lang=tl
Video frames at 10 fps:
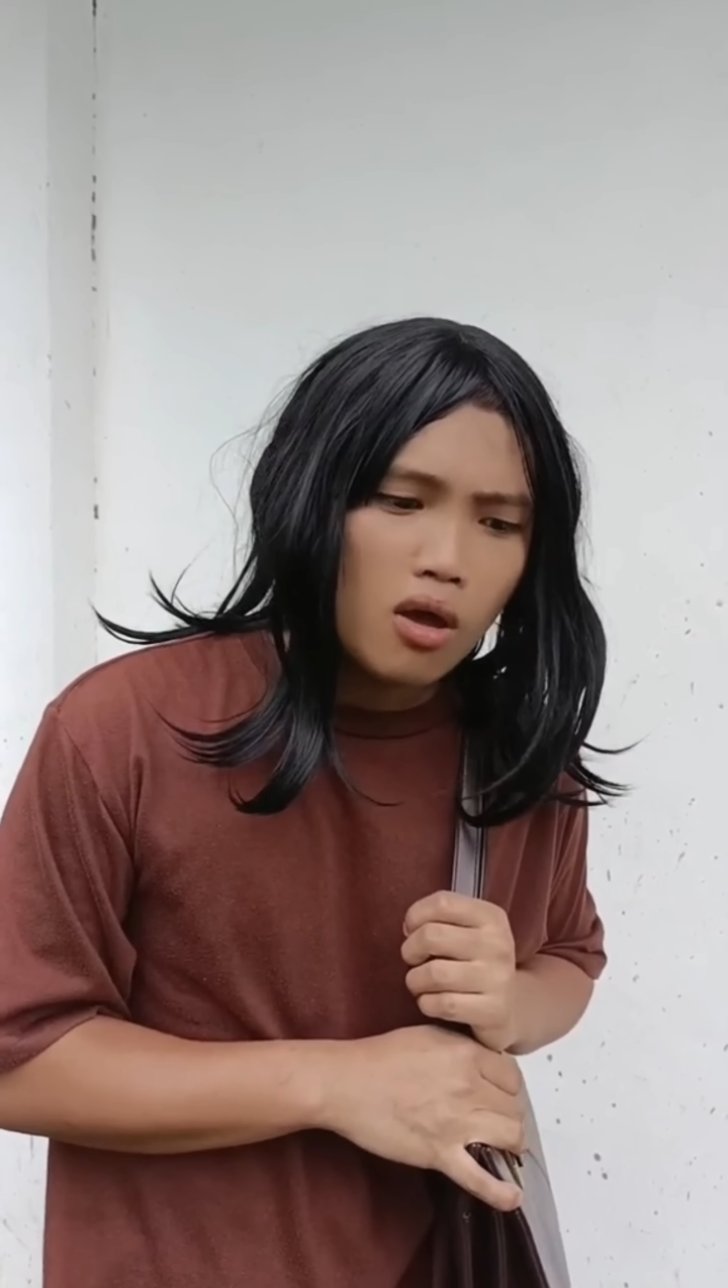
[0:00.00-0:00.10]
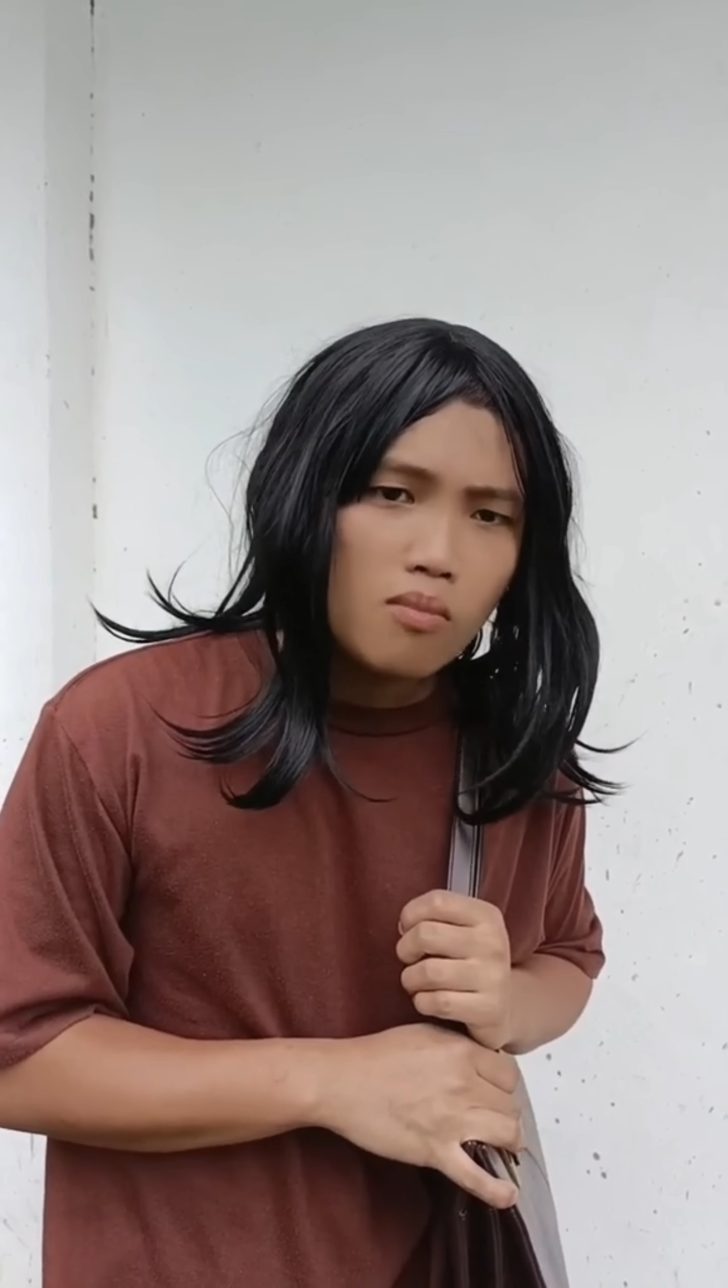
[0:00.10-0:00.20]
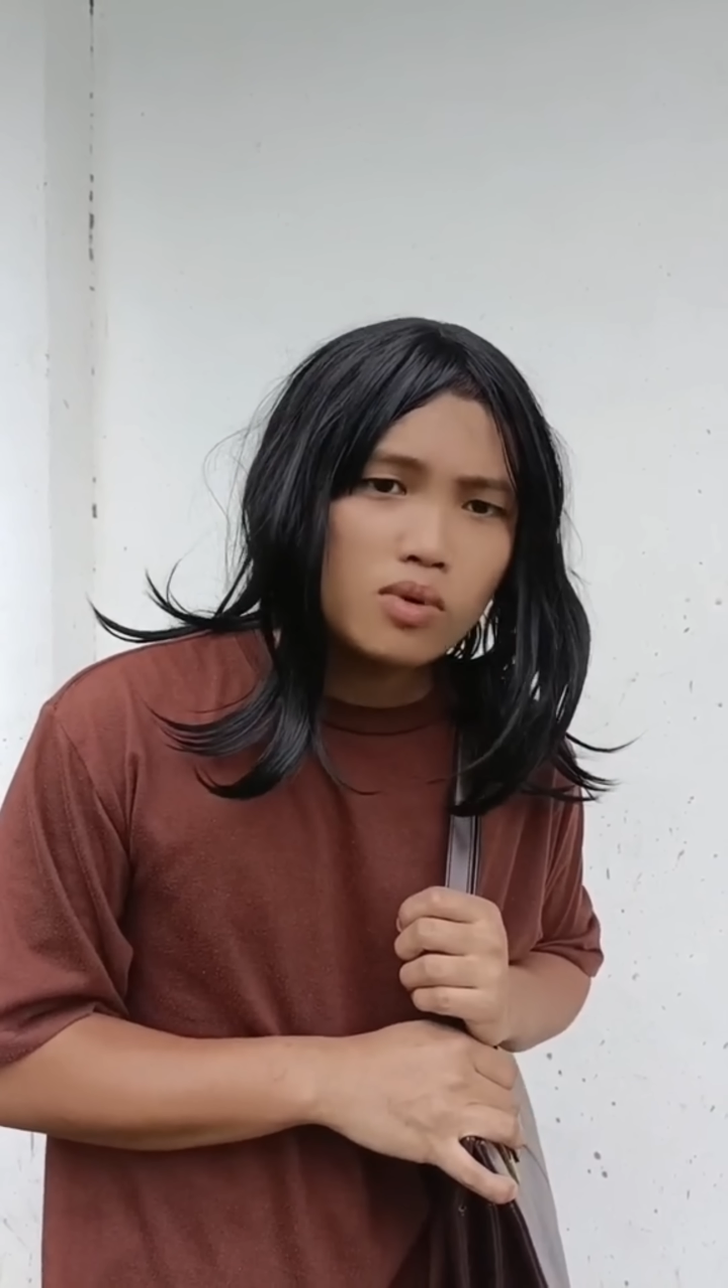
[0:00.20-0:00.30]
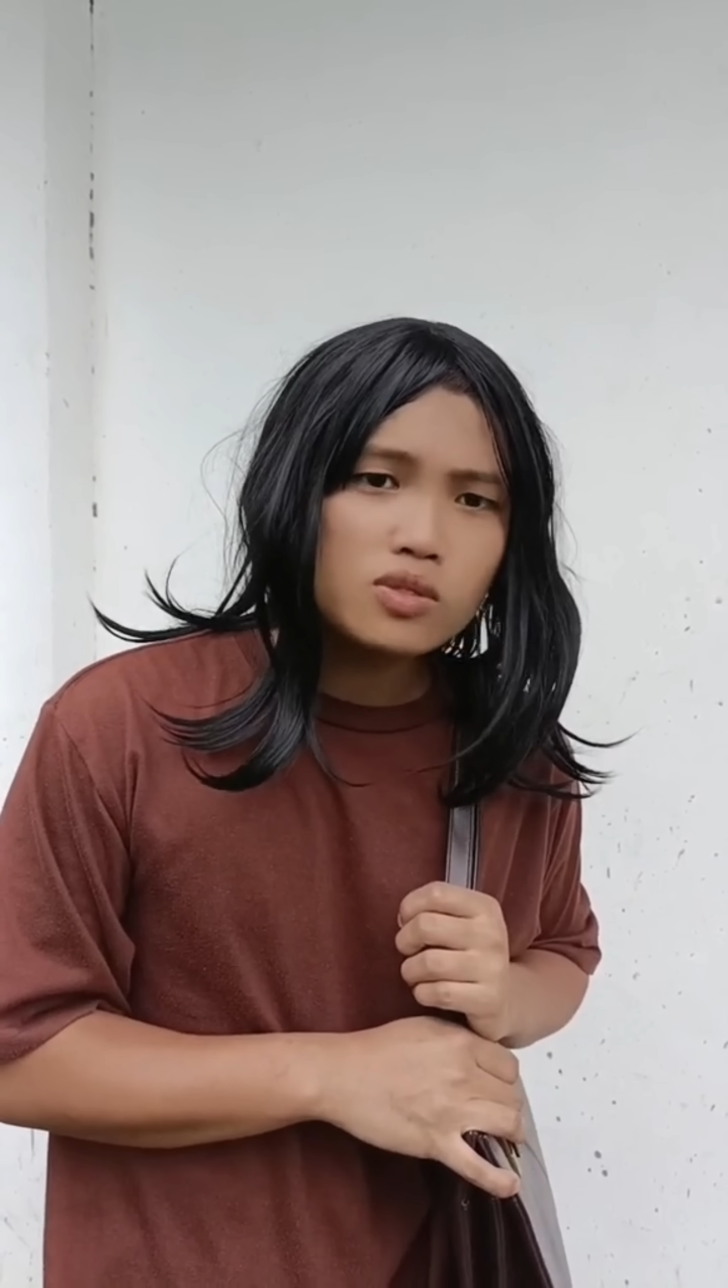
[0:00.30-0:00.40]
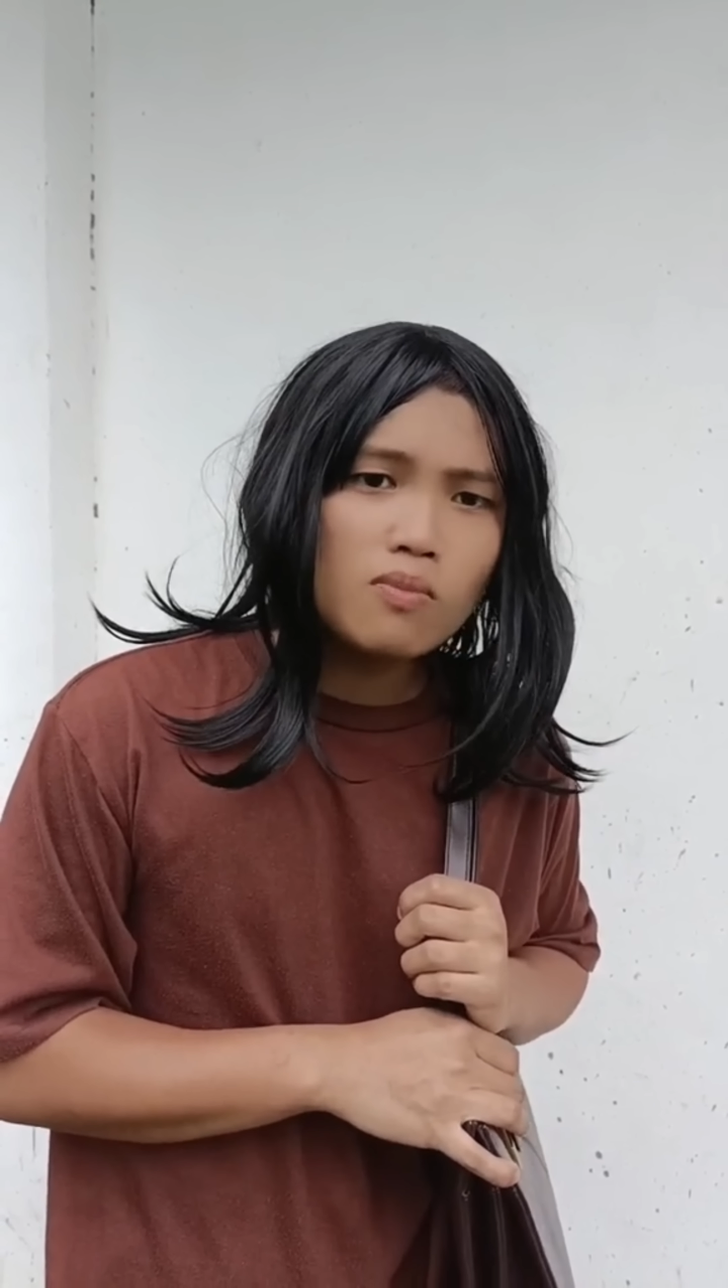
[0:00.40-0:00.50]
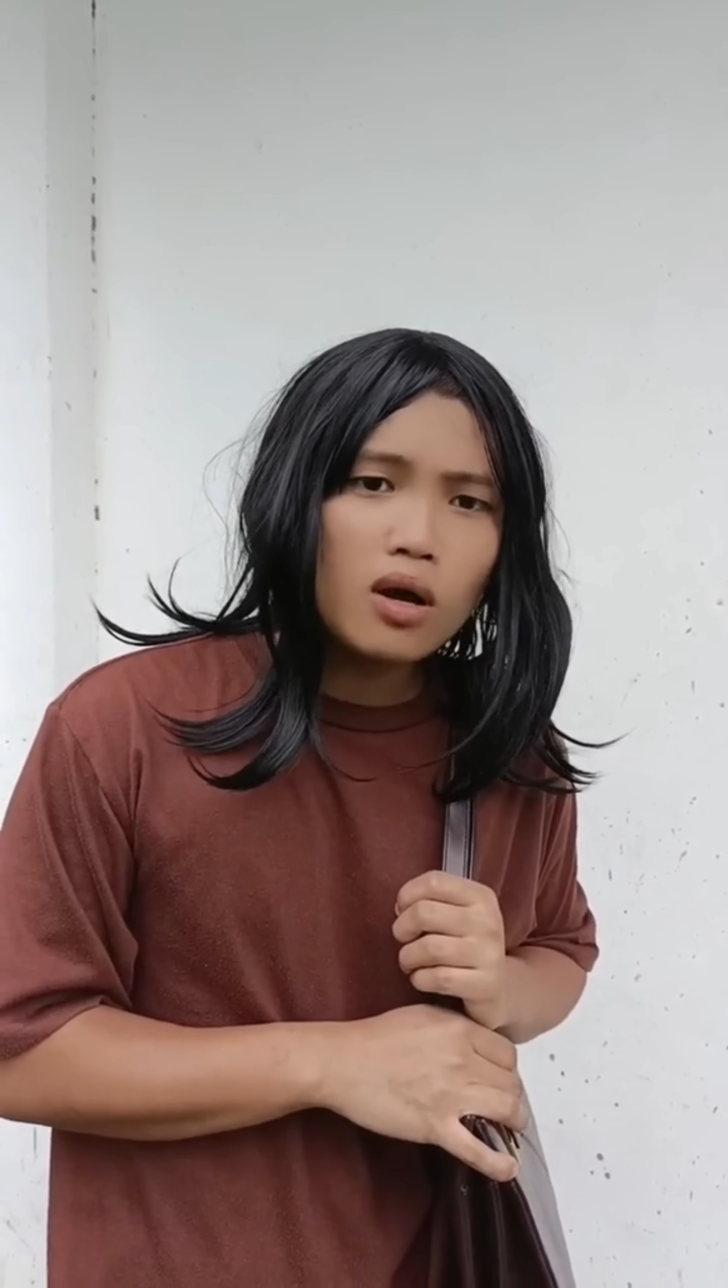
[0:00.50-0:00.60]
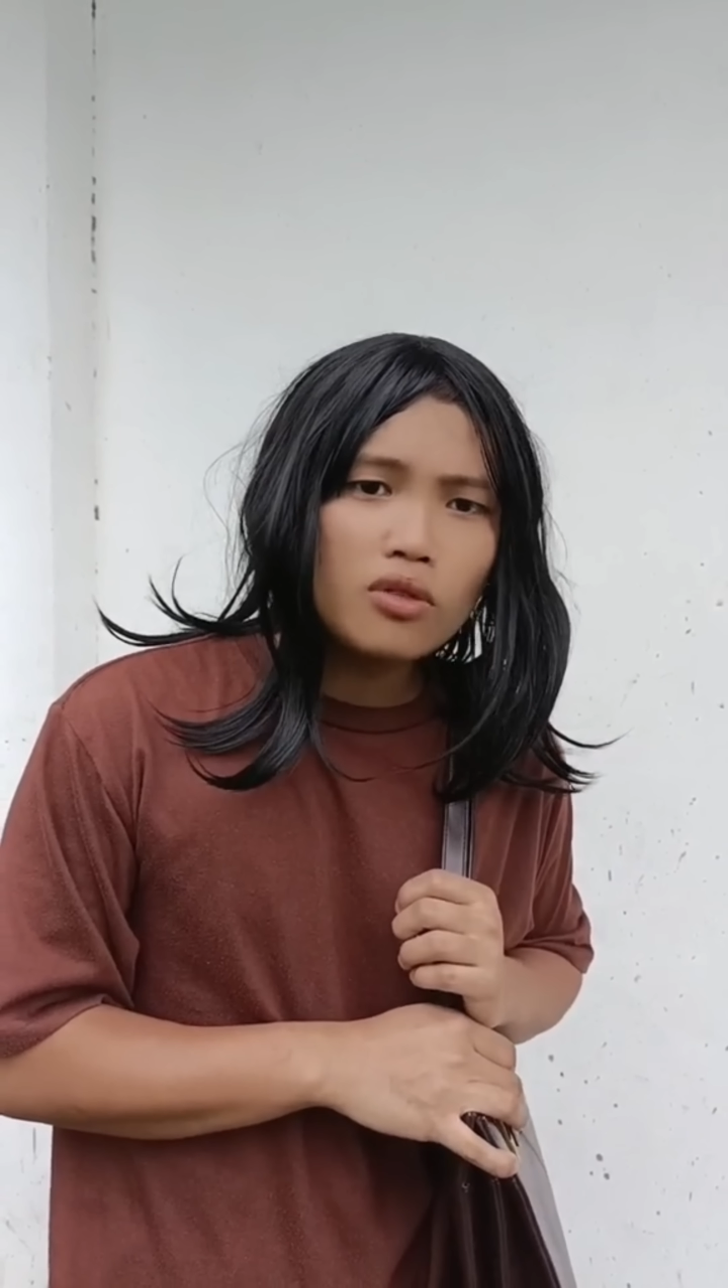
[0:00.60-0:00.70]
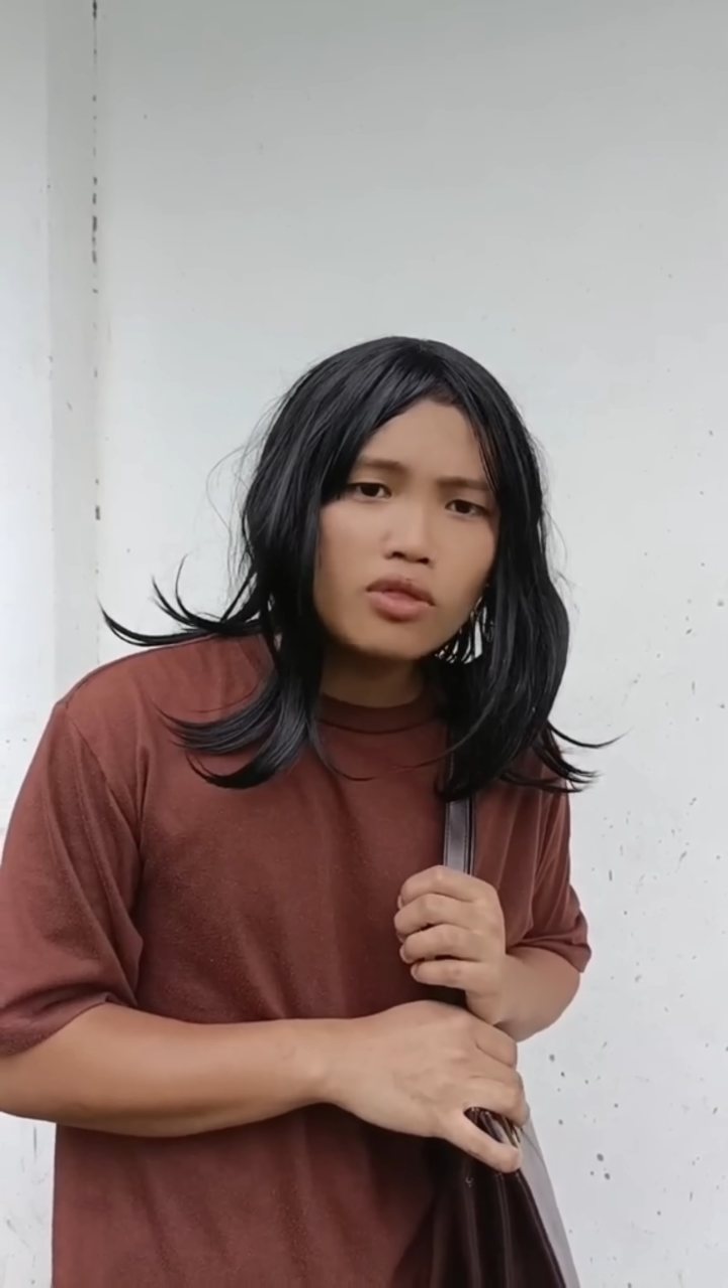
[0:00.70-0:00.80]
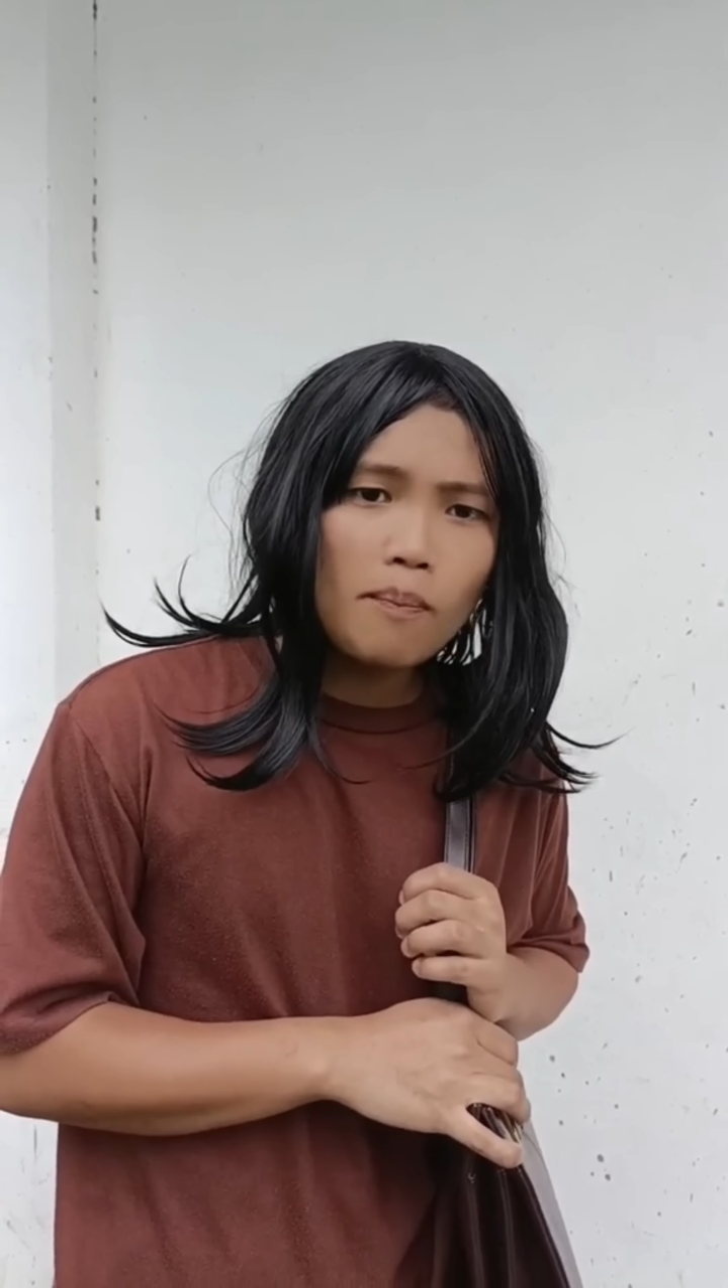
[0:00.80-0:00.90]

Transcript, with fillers: Mas maganda